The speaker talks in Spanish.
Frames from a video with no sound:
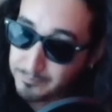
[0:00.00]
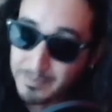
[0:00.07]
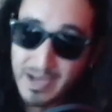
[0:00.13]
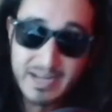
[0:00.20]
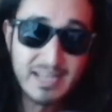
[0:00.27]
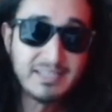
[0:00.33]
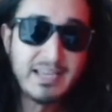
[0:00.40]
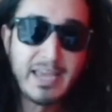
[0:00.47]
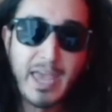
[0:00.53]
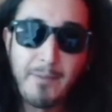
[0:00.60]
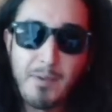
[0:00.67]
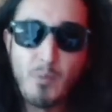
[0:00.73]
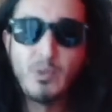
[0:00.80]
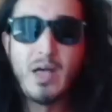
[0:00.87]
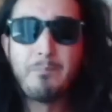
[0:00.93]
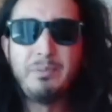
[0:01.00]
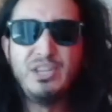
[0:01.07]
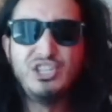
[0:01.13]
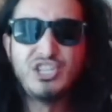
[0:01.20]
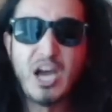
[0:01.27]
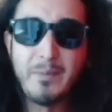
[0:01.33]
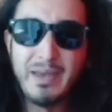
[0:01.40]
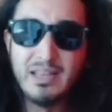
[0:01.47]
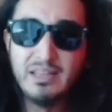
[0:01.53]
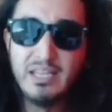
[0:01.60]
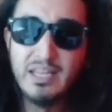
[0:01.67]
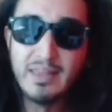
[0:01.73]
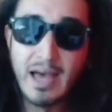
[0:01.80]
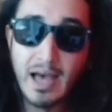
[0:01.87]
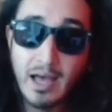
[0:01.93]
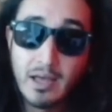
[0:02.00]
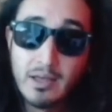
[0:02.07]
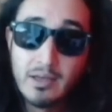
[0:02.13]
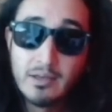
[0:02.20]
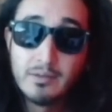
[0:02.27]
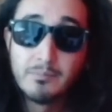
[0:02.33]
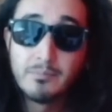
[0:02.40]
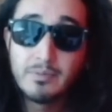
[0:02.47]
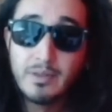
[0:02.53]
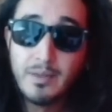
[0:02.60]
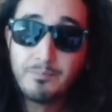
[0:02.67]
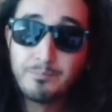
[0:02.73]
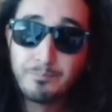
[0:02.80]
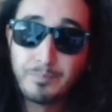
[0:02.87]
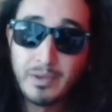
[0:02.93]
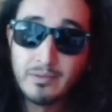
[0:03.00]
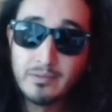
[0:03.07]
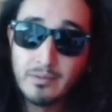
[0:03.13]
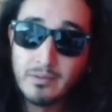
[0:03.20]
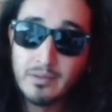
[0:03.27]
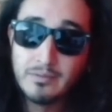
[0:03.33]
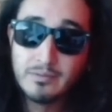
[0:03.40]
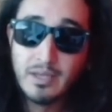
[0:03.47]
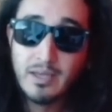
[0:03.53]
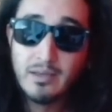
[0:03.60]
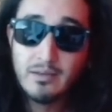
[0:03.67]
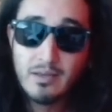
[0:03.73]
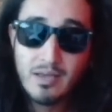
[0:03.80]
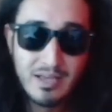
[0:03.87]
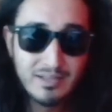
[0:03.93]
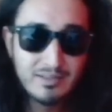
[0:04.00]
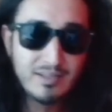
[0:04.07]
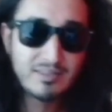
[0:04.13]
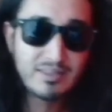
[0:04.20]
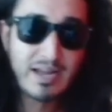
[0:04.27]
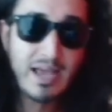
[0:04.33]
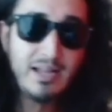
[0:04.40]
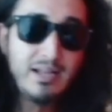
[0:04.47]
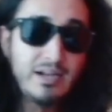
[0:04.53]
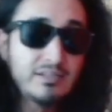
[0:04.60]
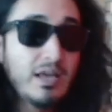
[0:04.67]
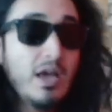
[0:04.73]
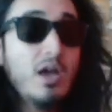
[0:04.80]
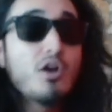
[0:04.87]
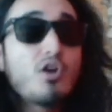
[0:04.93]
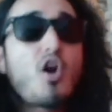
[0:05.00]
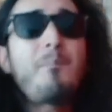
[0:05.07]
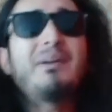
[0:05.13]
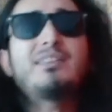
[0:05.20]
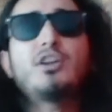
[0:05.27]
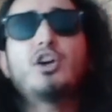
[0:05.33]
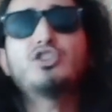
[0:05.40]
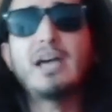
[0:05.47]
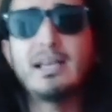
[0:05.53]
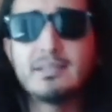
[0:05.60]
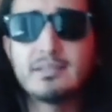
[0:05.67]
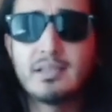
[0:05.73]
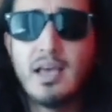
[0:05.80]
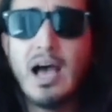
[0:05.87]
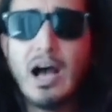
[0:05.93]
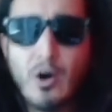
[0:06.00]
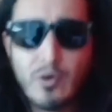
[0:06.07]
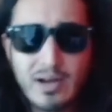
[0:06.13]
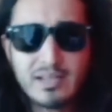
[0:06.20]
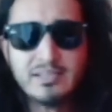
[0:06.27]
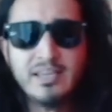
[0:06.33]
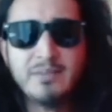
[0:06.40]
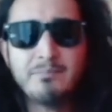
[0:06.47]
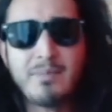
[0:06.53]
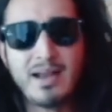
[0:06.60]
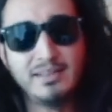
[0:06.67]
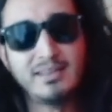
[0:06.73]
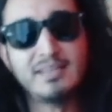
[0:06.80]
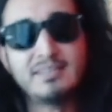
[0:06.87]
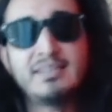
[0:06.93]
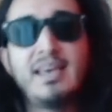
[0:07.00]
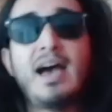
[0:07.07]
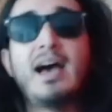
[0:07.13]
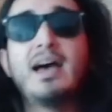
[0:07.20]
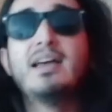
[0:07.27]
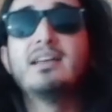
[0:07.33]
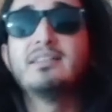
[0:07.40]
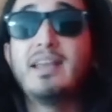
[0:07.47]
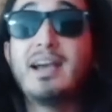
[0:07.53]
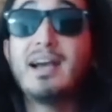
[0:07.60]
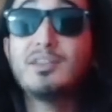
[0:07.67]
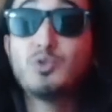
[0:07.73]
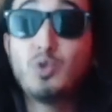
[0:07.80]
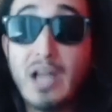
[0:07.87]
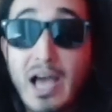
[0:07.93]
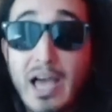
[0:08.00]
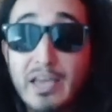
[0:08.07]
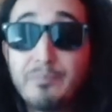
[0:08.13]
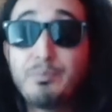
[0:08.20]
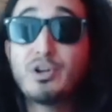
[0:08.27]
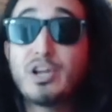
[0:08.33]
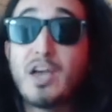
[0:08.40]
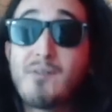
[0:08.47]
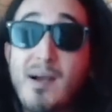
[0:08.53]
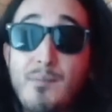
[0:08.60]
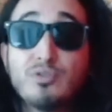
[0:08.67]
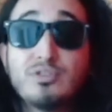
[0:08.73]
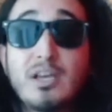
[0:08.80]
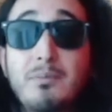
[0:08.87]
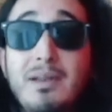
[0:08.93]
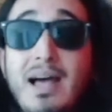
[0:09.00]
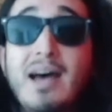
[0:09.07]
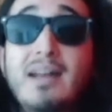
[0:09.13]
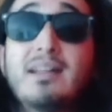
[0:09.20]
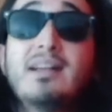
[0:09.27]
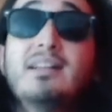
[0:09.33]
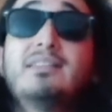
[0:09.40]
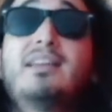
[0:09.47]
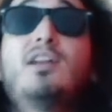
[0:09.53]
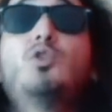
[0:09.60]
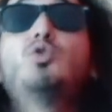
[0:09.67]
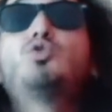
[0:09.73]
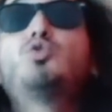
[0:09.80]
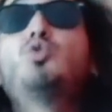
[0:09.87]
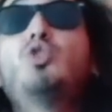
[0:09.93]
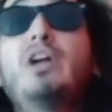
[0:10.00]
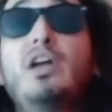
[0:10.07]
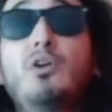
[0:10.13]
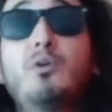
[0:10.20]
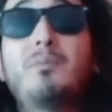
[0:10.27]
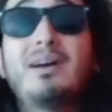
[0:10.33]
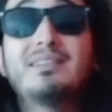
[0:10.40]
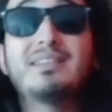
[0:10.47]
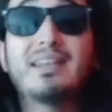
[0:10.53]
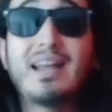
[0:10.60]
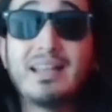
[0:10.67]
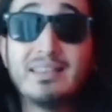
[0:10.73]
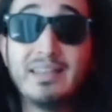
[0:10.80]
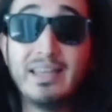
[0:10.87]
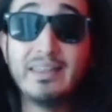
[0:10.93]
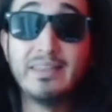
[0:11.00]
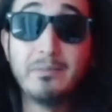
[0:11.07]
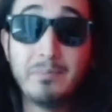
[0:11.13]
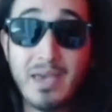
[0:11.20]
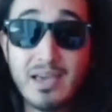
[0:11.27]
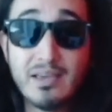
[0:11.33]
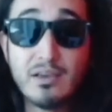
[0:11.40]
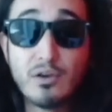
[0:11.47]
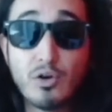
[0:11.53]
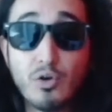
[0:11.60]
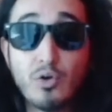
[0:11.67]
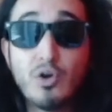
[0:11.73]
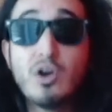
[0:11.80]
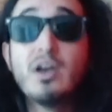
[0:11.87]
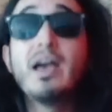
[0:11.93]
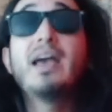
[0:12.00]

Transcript: Parece que vive una pinche avenida de, de, de, trailers. Compatriotas, ahora sí, maldita sea. Deja tu like porque vamos a hablar del usurero más grande de México.